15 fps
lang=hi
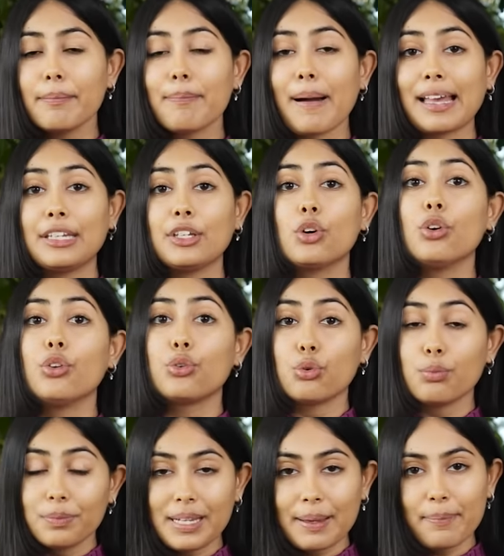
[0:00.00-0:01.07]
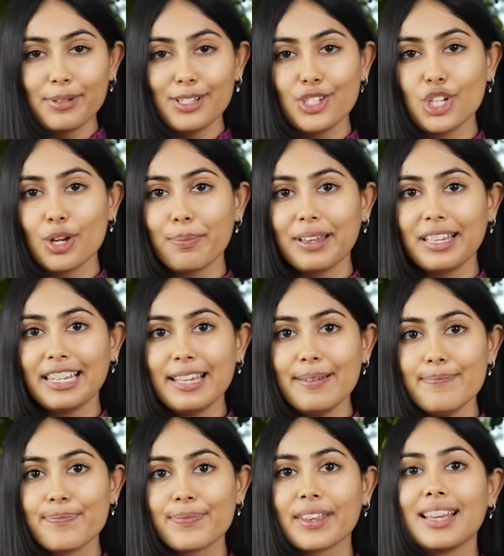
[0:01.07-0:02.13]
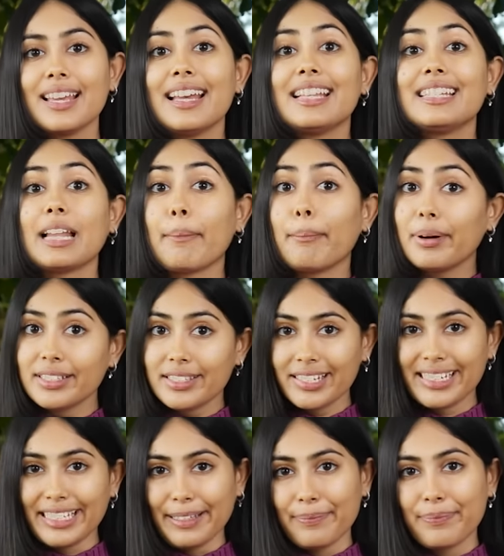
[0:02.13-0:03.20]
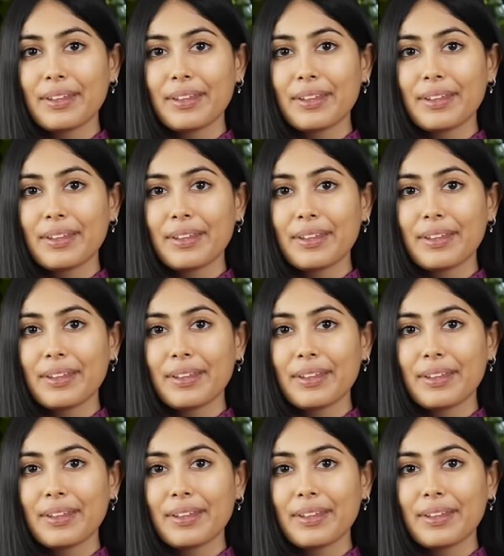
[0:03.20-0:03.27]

पानी को रूम टेम्परेचर पे लें नंबर थ्री